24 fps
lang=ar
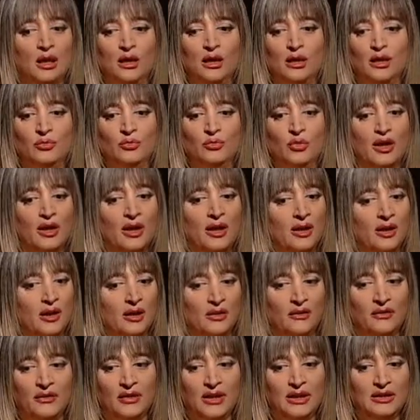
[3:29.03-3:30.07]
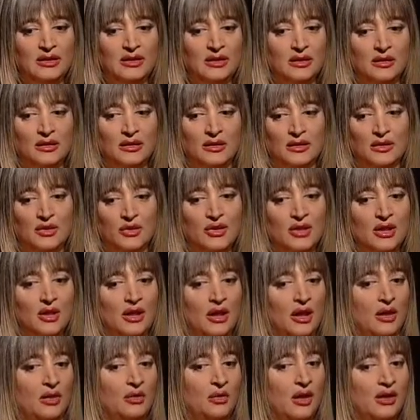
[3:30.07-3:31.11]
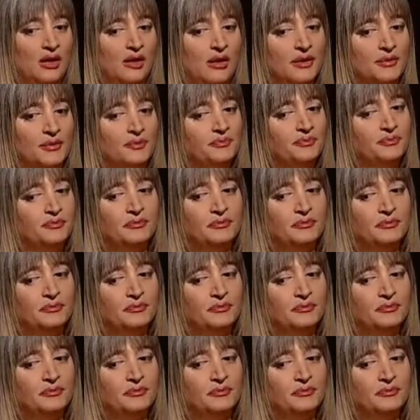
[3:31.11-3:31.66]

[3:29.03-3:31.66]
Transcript: مؤخرا في كتير اشياء لانه انا